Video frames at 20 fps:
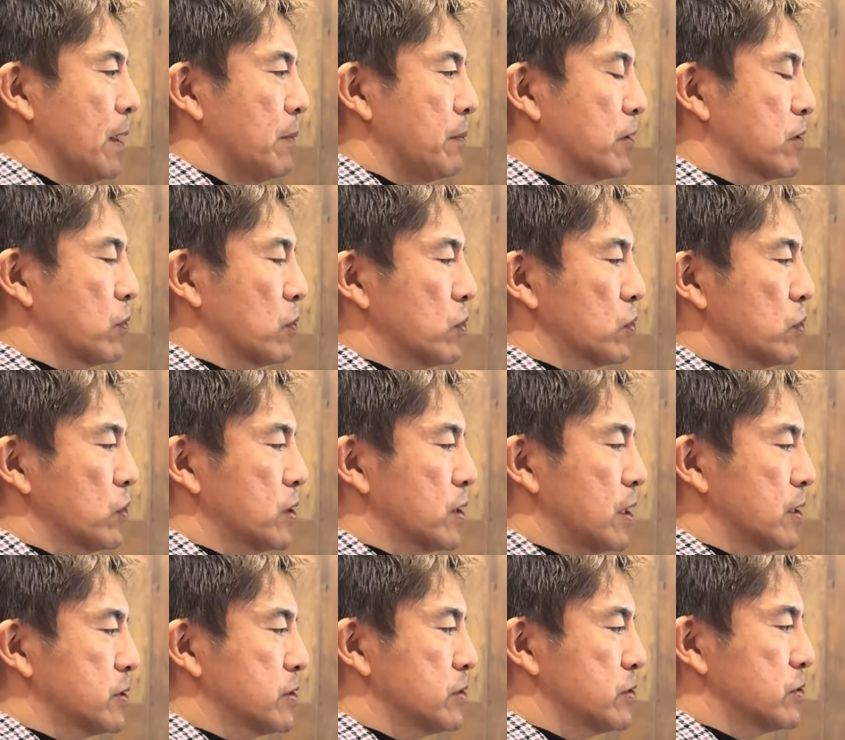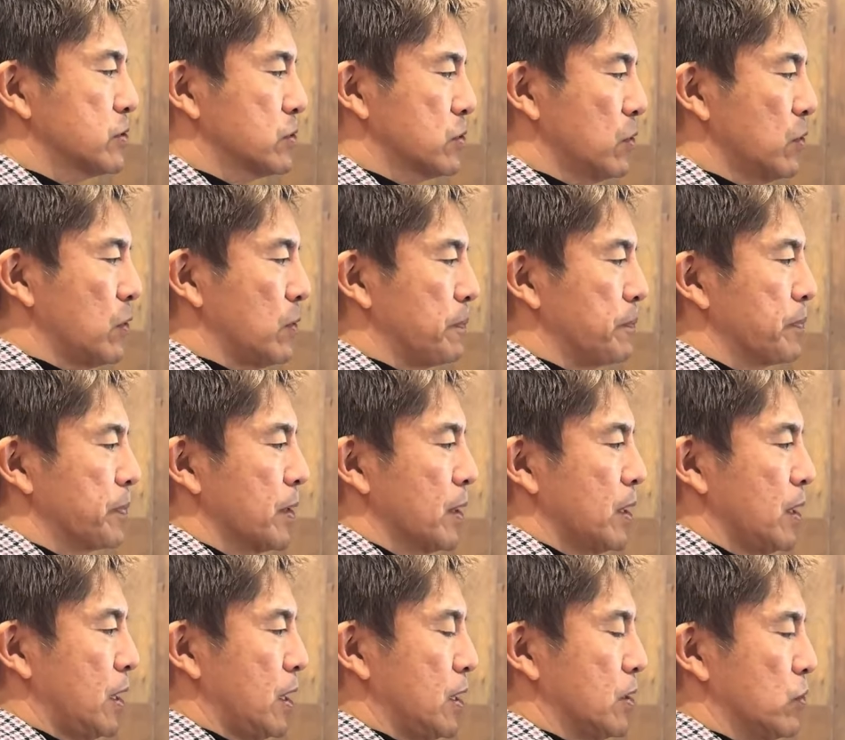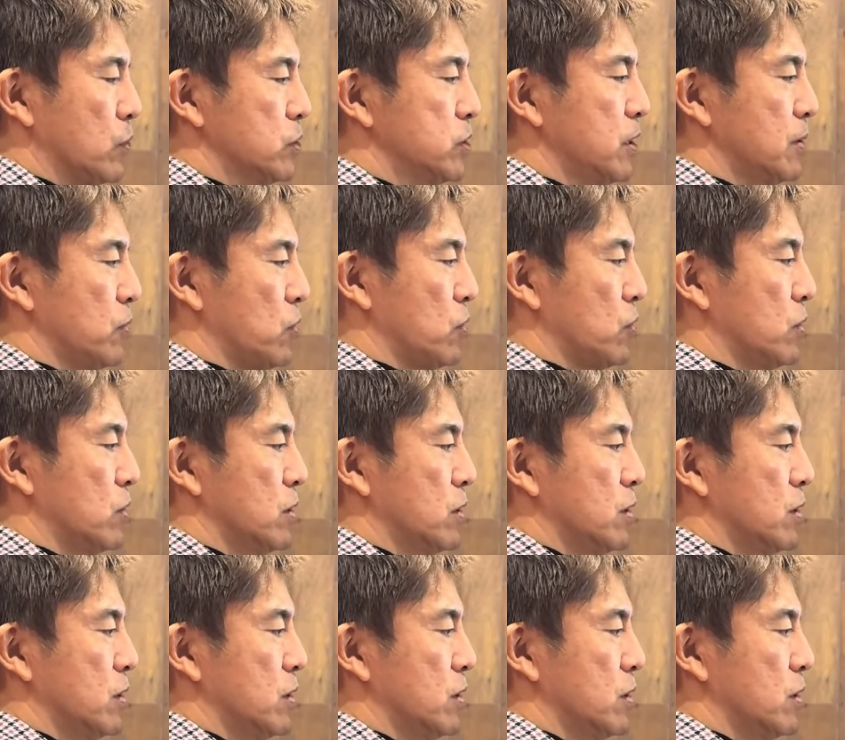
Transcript: まあ、そこと比較すると、えー、どうしても